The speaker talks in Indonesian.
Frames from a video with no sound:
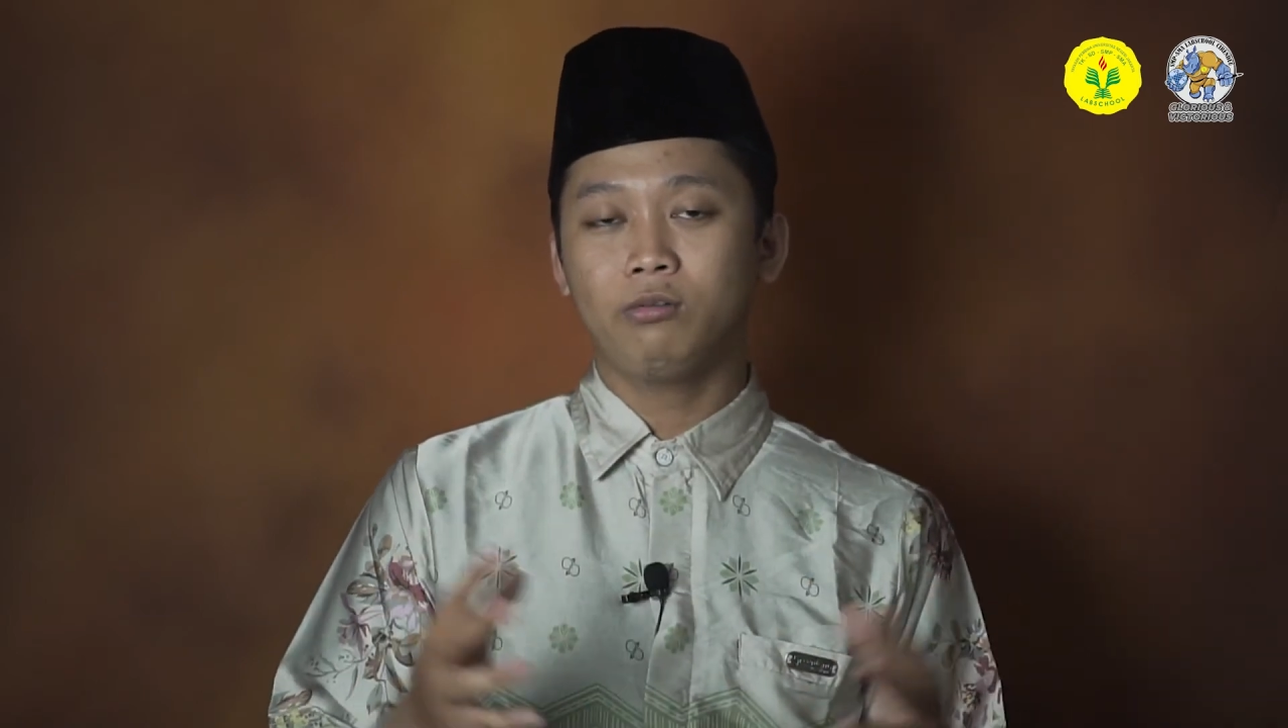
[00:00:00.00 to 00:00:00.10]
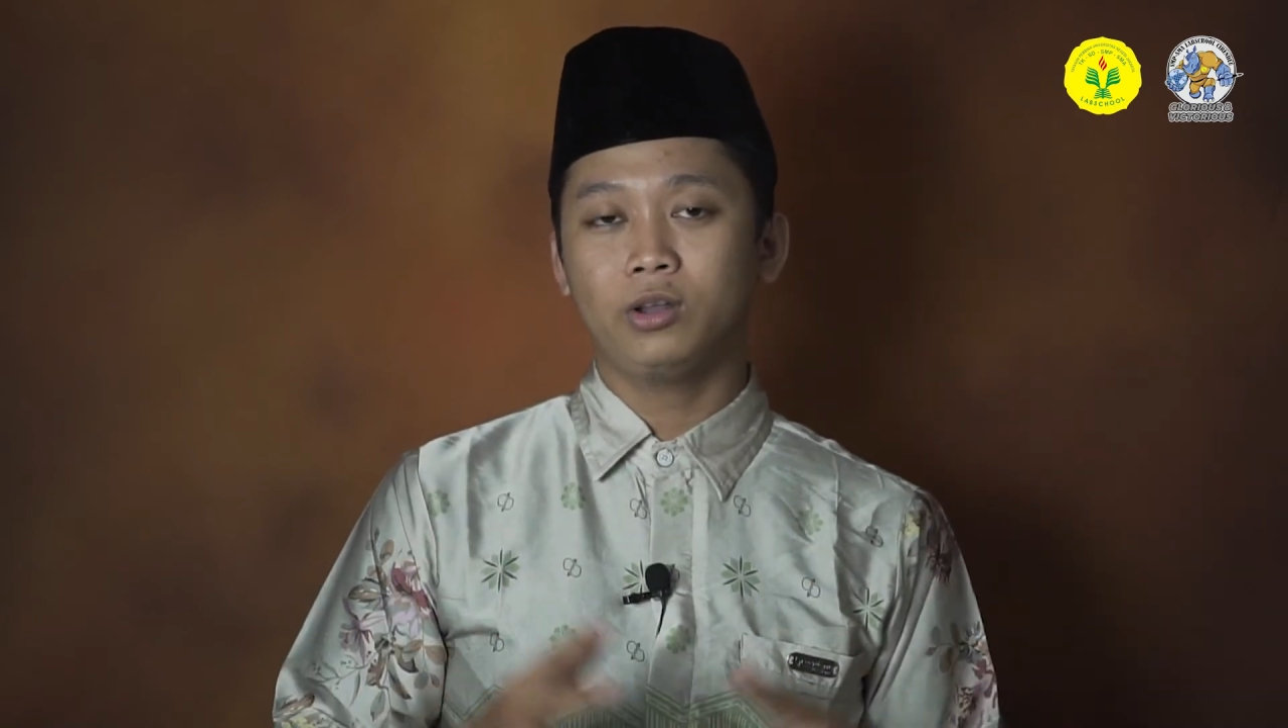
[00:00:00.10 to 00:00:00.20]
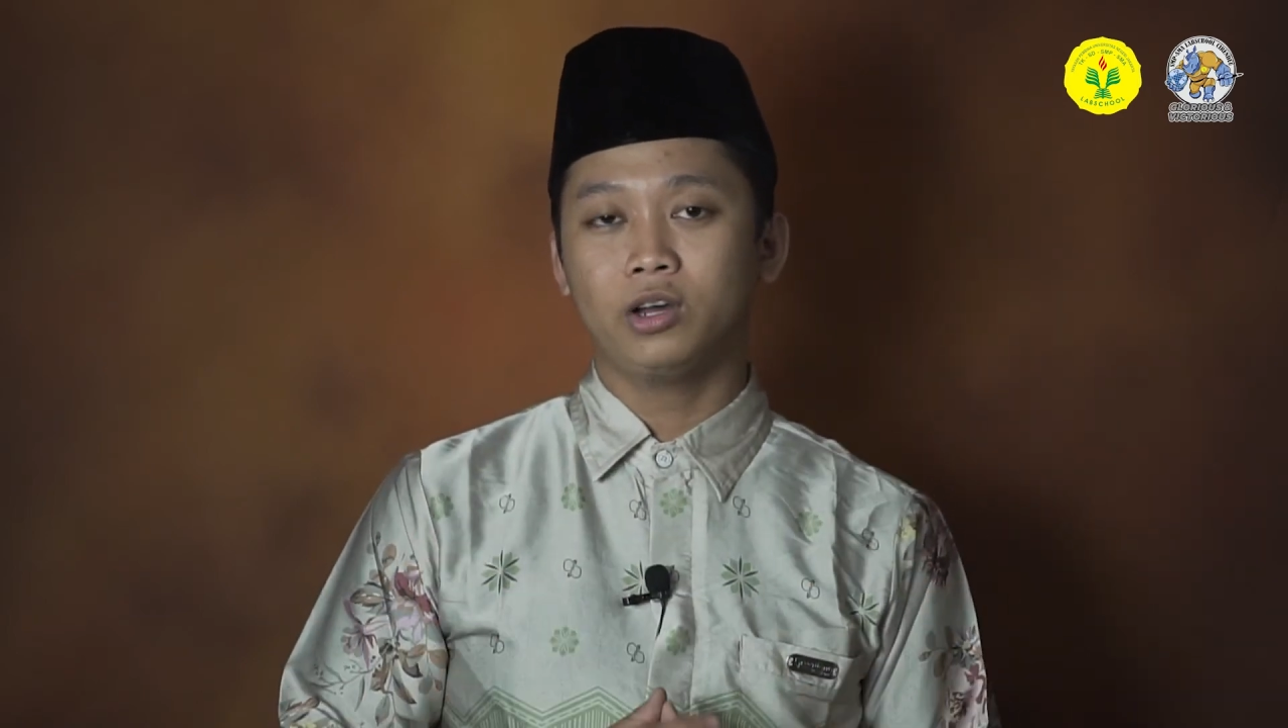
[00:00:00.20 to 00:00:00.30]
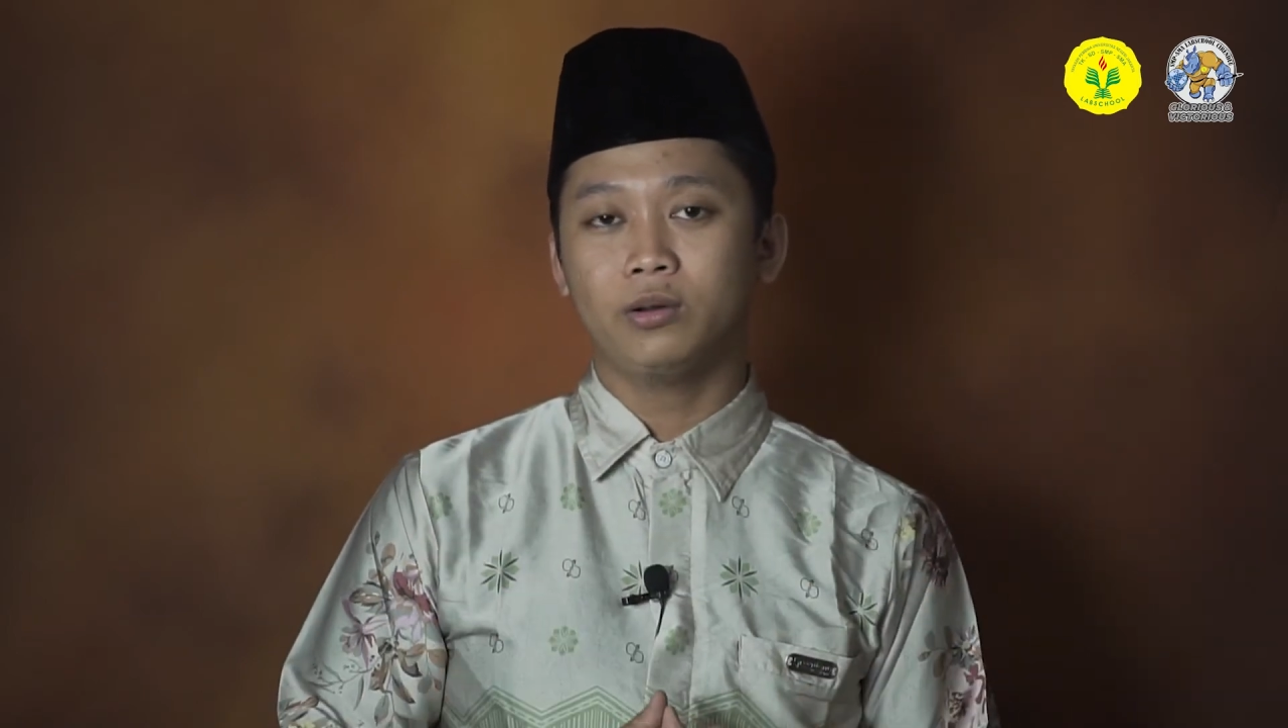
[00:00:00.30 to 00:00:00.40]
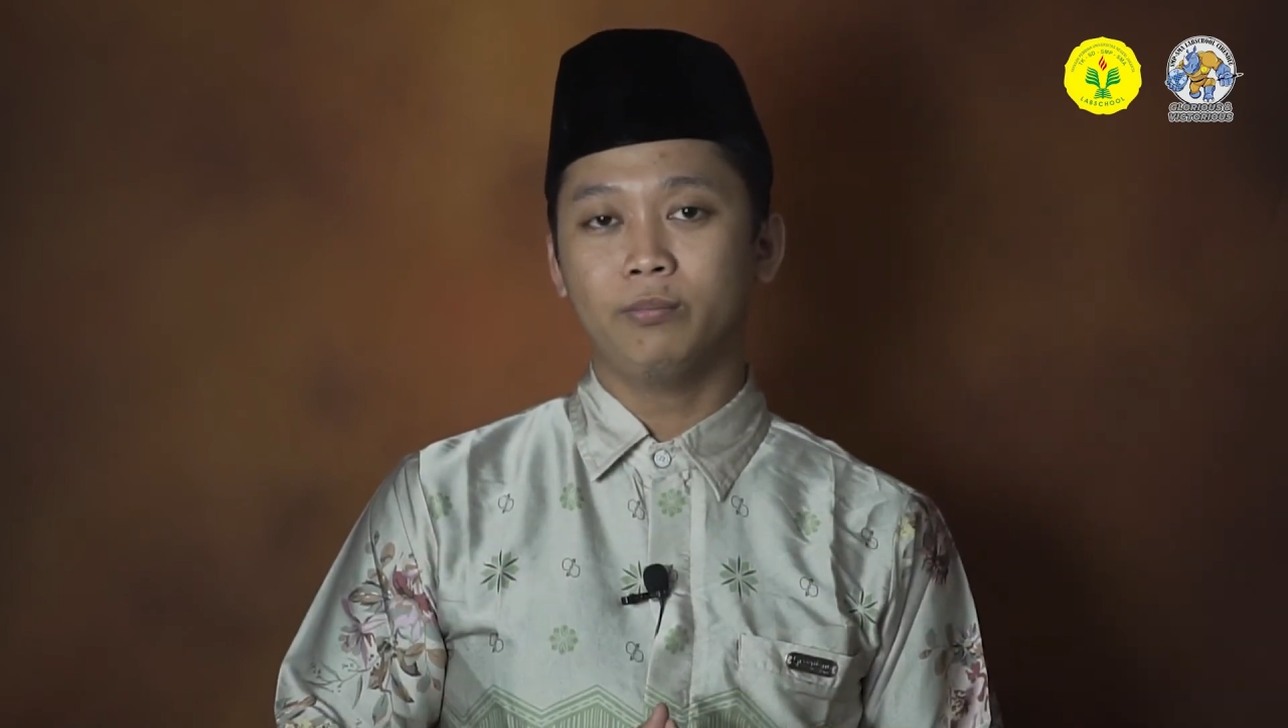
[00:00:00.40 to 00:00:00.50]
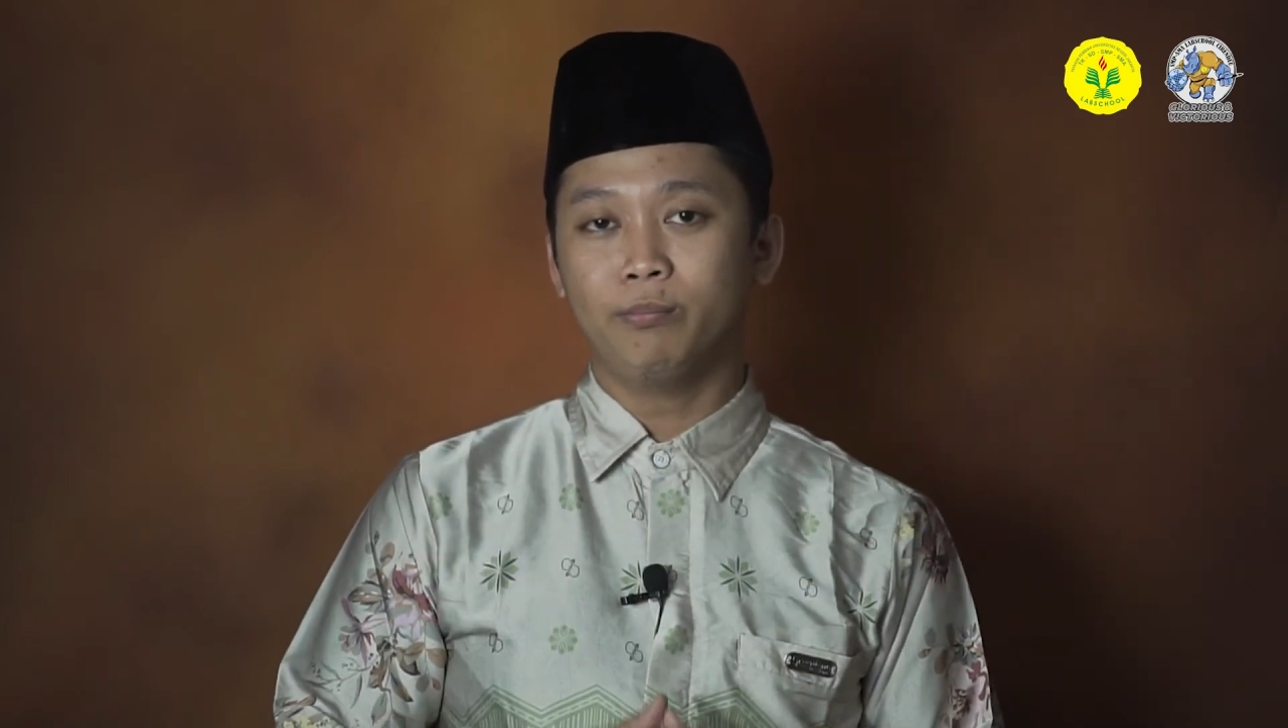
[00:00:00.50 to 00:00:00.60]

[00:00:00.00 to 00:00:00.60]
Allah,